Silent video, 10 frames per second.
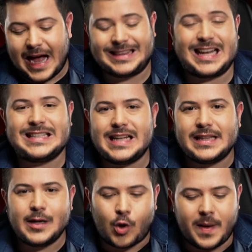A
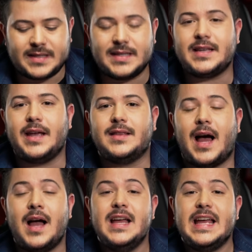traseira dele começa a
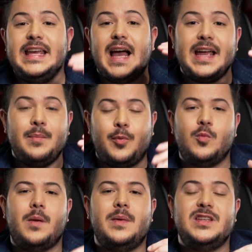esquentar e aí
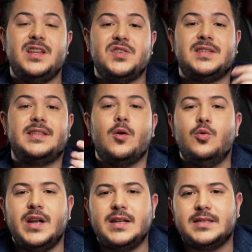por uma medida de
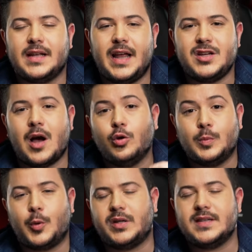segurança, né, de
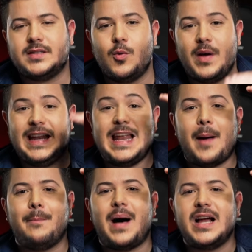autoproteção, ele
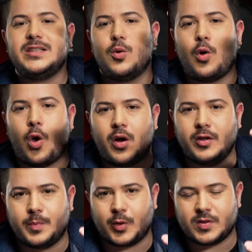abaixa o
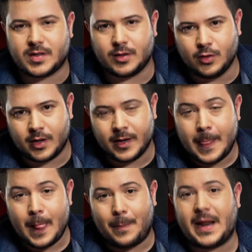clock do processador
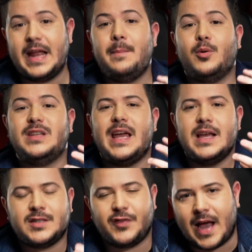para ele poder
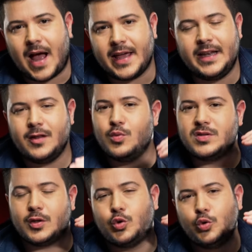resfriar, ele não
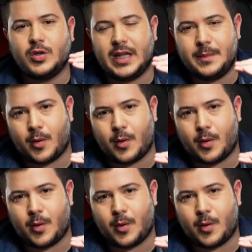usa tudo que ele